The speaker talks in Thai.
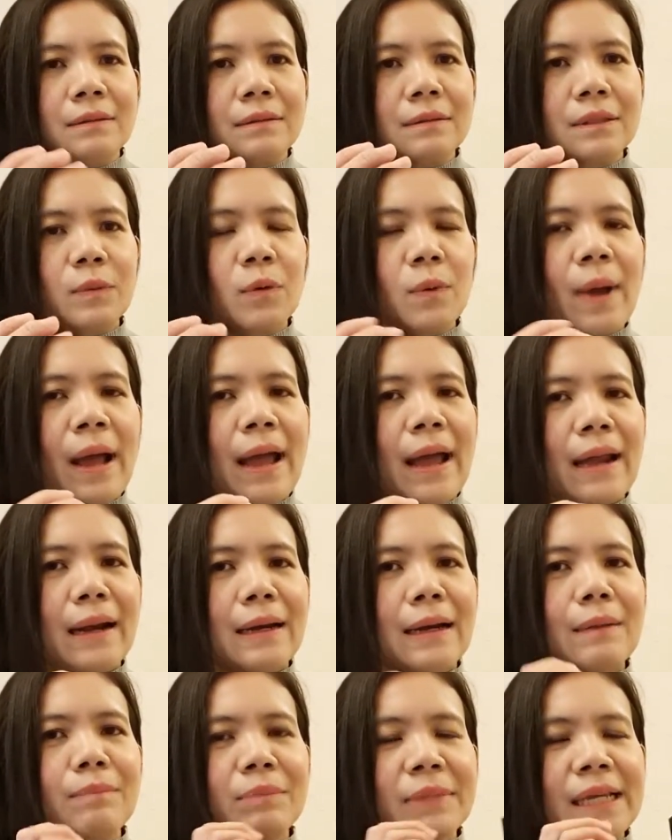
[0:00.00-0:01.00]
สมมติว่า
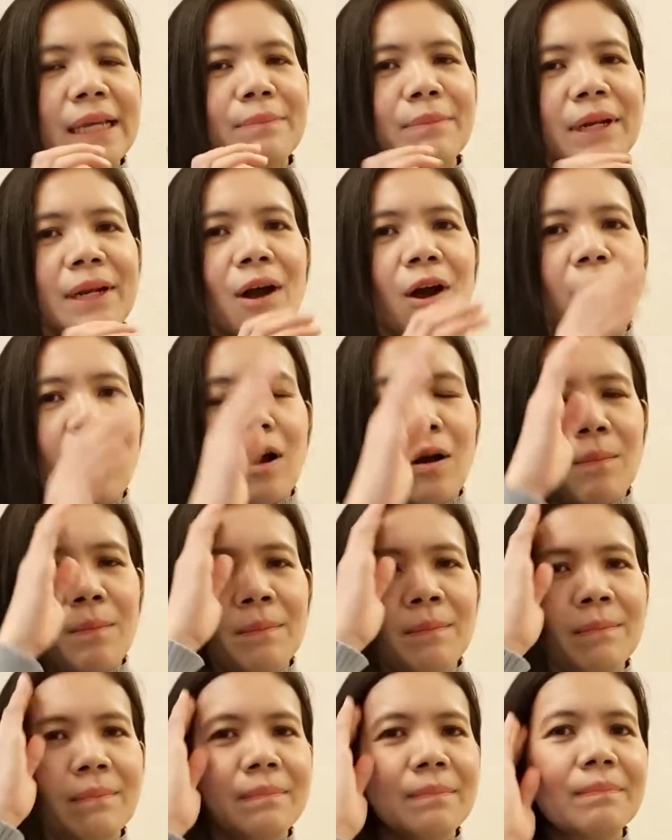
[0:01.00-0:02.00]
กลิ่นมันหอม
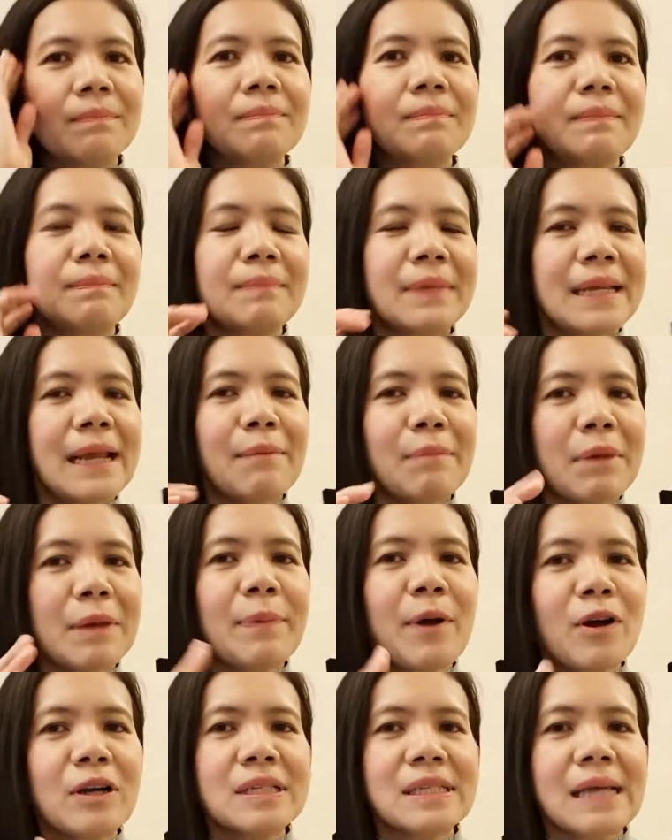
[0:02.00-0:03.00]
มันยังไม่
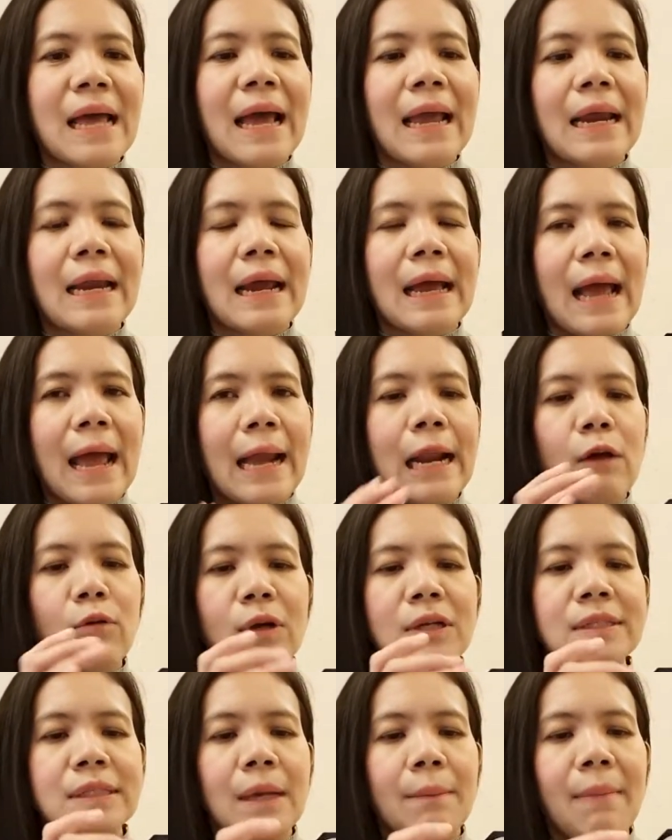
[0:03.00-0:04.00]
พอใจนะคะ เรา
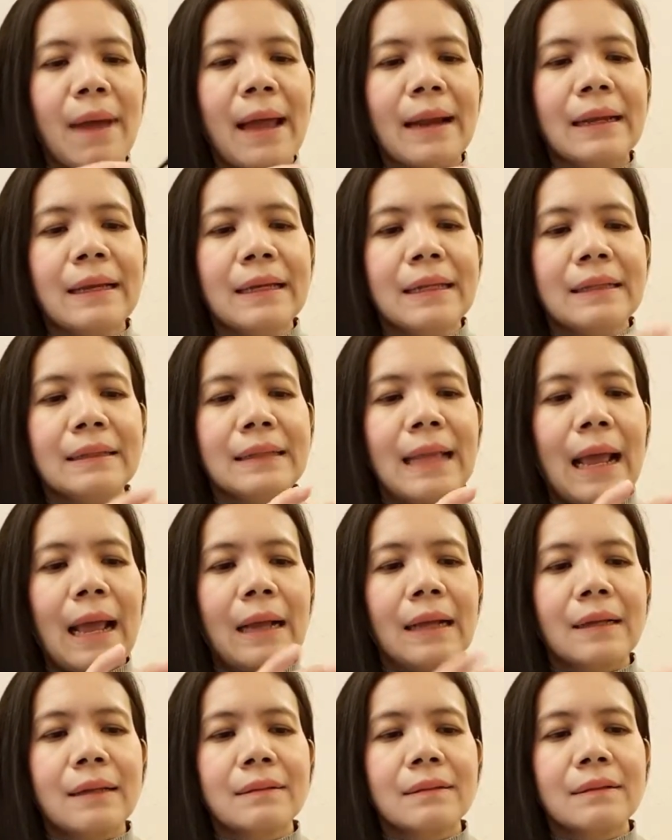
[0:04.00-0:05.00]
ก็สามารถแต่ง